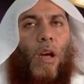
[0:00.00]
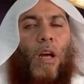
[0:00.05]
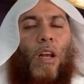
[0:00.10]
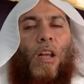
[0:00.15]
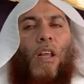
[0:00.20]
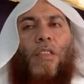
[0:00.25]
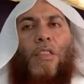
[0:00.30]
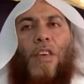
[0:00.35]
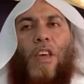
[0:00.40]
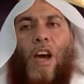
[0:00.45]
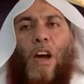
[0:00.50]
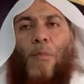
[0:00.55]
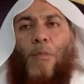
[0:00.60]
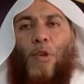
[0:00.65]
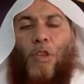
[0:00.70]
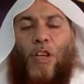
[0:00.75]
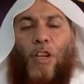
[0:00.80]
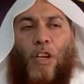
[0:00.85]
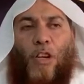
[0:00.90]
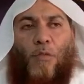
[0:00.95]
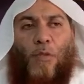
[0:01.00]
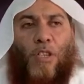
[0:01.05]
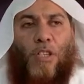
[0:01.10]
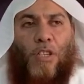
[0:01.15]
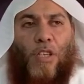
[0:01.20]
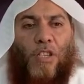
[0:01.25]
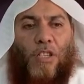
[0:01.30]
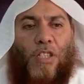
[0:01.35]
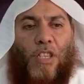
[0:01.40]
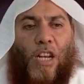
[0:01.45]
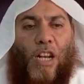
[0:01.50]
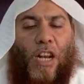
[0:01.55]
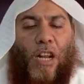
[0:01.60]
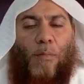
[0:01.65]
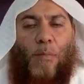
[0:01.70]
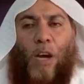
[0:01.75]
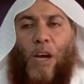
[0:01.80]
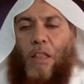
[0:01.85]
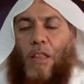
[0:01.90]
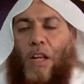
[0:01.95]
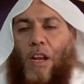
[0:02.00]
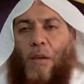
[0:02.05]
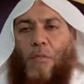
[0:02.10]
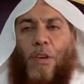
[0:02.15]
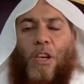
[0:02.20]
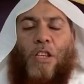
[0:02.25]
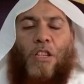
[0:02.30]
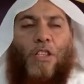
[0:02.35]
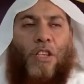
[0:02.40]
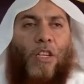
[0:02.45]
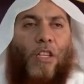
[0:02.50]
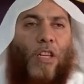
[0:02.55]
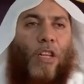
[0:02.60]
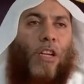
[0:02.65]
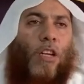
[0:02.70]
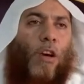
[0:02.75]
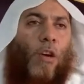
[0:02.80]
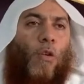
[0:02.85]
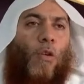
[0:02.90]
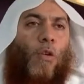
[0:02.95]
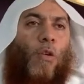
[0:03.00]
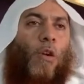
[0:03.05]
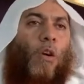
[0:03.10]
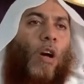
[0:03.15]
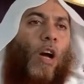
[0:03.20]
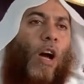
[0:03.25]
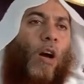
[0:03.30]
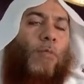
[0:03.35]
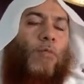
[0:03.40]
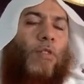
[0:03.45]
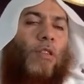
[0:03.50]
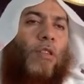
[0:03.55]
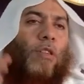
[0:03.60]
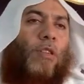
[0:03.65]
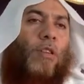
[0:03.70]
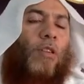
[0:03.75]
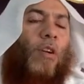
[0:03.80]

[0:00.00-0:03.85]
Alladhi ya'bud an-nabi sallallahu hadha lam yashhad annahu 'abd